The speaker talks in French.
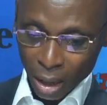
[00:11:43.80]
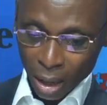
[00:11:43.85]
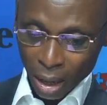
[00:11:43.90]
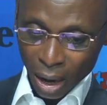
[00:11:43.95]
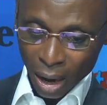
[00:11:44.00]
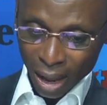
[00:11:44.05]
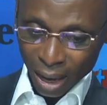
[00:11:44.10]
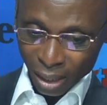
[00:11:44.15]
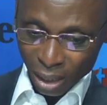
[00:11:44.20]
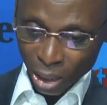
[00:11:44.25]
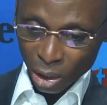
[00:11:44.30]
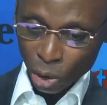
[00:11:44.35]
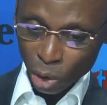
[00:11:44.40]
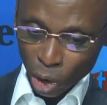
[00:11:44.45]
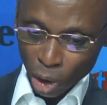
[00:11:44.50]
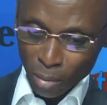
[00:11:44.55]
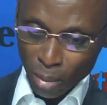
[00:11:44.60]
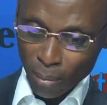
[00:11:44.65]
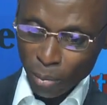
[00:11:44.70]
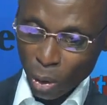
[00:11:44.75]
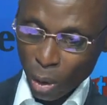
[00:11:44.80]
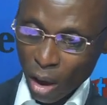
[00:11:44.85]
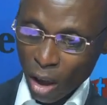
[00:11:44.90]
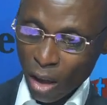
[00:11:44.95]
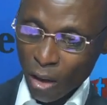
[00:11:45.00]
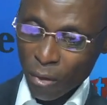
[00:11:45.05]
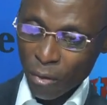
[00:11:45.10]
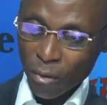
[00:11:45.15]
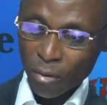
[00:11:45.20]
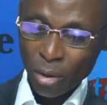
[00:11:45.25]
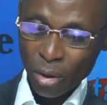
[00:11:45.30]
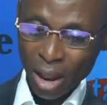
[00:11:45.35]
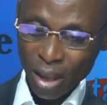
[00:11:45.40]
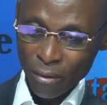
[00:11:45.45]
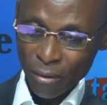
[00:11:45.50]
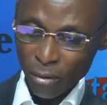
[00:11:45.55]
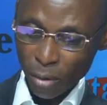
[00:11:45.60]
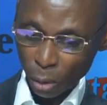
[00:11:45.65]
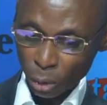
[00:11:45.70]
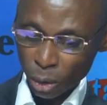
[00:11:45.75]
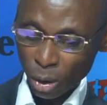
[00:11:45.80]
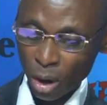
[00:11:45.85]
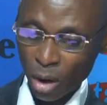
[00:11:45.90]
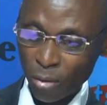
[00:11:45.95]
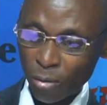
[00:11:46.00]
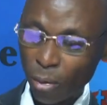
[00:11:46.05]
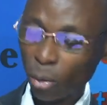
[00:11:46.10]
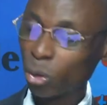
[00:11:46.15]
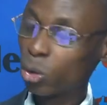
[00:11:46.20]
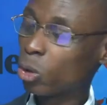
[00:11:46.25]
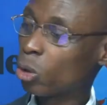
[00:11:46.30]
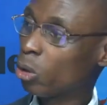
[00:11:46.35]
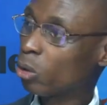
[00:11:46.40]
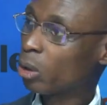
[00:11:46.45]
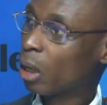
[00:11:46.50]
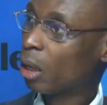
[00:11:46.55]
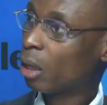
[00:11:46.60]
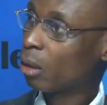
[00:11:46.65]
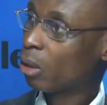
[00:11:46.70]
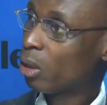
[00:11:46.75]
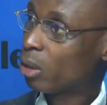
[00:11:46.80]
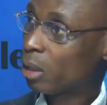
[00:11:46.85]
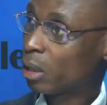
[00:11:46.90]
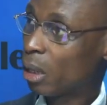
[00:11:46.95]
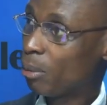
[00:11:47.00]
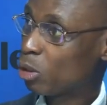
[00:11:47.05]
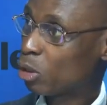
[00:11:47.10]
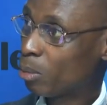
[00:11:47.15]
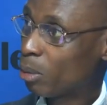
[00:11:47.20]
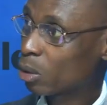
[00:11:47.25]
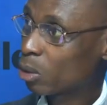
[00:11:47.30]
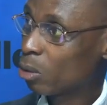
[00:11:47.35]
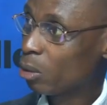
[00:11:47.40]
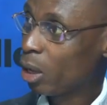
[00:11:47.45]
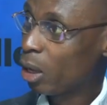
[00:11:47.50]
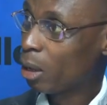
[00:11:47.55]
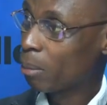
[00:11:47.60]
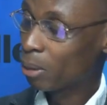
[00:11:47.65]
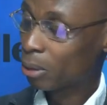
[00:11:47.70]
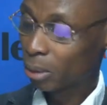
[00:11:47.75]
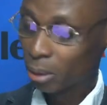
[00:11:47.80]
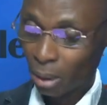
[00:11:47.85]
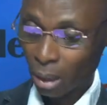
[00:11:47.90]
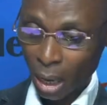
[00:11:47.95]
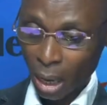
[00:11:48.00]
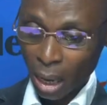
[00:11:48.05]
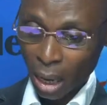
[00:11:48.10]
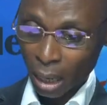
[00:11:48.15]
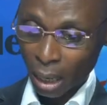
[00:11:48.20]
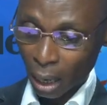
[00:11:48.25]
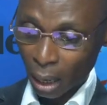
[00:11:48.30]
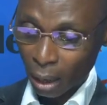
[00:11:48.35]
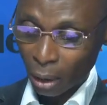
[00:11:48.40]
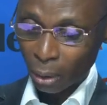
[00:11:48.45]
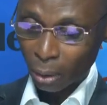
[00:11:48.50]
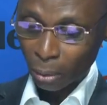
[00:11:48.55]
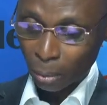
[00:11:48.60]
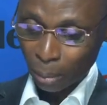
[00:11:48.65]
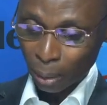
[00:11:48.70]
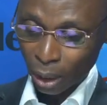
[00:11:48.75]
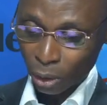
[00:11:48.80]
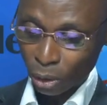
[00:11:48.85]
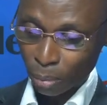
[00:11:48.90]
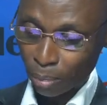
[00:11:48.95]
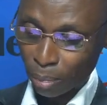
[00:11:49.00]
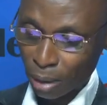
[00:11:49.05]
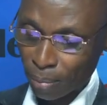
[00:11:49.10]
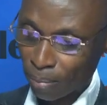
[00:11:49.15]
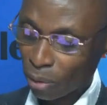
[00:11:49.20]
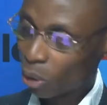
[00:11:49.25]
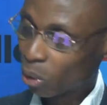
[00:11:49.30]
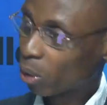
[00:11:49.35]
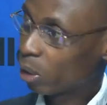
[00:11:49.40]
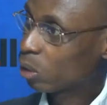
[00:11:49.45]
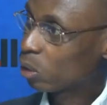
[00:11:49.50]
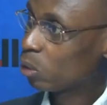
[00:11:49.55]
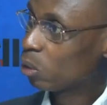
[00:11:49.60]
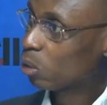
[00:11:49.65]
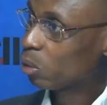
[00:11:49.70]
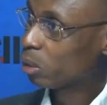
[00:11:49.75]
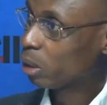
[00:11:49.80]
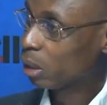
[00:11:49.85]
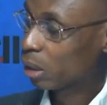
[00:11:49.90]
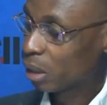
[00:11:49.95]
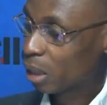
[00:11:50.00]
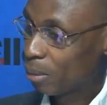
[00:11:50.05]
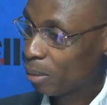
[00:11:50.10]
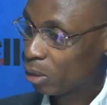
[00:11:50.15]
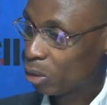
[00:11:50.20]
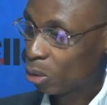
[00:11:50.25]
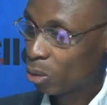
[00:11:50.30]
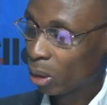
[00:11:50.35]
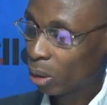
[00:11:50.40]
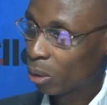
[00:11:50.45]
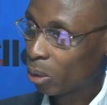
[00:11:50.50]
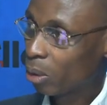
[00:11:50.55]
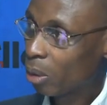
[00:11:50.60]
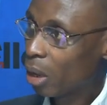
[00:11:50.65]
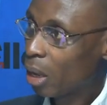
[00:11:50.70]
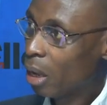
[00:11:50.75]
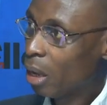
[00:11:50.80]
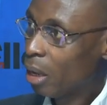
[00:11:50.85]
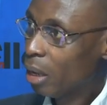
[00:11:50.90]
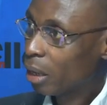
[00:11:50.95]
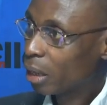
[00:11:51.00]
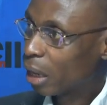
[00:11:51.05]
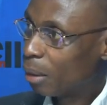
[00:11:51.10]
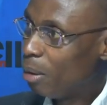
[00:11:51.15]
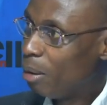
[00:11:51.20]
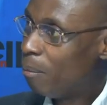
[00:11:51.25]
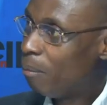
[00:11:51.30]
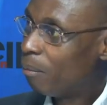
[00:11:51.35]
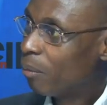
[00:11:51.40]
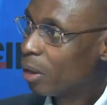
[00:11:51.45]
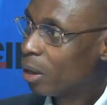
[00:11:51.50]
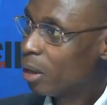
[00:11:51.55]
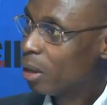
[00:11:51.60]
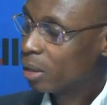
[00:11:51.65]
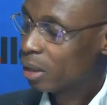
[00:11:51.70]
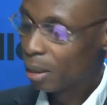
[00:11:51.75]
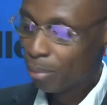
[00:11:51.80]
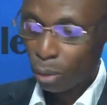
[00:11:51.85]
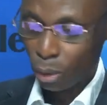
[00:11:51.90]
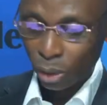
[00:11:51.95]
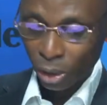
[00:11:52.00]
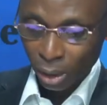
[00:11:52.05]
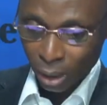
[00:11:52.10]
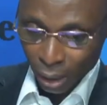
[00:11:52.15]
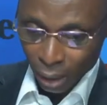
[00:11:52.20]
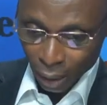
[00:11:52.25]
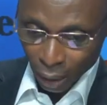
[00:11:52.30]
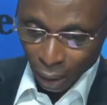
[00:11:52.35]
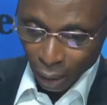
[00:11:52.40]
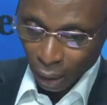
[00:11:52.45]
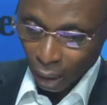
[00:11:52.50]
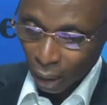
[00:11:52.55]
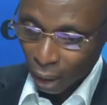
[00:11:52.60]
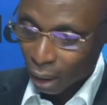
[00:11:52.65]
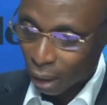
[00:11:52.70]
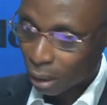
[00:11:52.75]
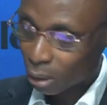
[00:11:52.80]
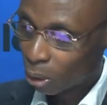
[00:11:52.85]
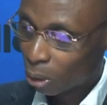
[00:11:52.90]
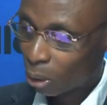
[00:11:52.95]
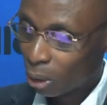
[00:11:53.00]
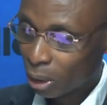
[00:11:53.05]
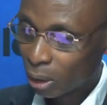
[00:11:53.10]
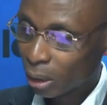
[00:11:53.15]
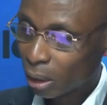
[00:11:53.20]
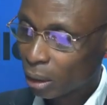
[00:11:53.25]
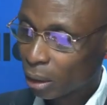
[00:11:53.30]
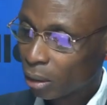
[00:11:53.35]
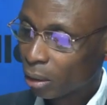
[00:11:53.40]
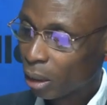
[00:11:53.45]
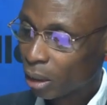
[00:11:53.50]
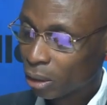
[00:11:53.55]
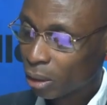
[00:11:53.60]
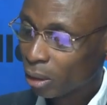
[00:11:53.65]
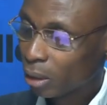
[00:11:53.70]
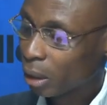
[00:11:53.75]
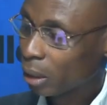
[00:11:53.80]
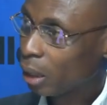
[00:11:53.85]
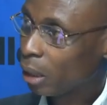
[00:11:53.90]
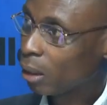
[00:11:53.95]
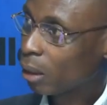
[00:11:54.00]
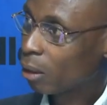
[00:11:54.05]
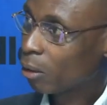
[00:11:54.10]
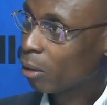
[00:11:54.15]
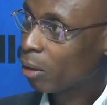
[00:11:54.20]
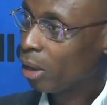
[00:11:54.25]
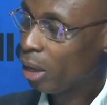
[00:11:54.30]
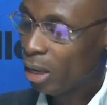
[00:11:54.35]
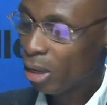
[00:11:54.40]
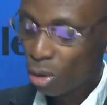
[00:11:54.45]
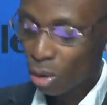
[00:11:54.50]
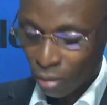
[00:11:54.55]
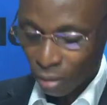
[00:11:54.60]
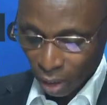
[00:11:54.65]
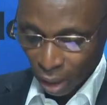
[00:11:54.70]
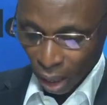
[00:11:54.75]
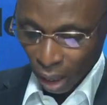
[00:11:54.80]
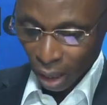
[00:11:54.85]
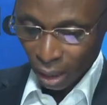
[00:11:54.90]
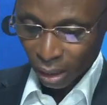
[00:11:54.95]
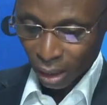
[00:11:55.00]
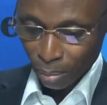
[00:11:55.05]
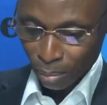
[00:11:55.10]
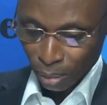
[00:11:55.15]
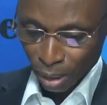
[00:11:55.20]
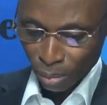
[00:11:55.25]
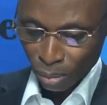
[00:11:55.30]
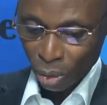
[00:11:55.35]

l'exécution même de leurs de fonctions dans leurs établissements scolaires. Parce que quand on parle de primes de correction des examens, je crois que quand même, c'est budgétisé selon dans un certain temps. Et il devrait, ces primes